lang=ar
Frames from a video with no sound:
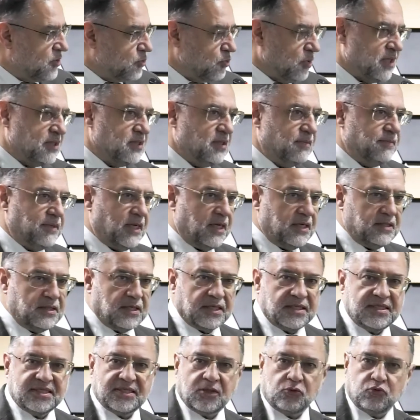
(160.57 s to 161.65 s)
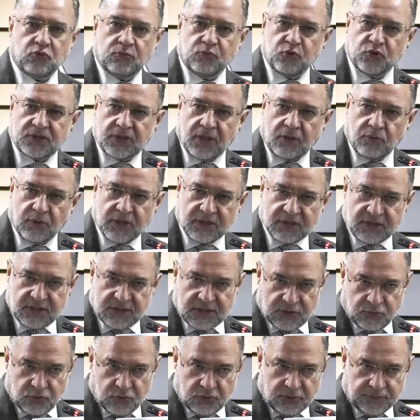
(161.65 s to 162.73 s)
سورة المائدة قصة موسى
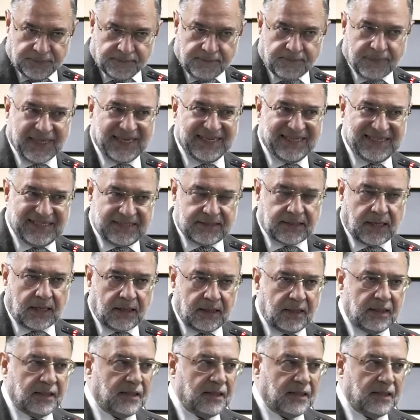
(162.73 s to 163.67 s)
وقصة عيسى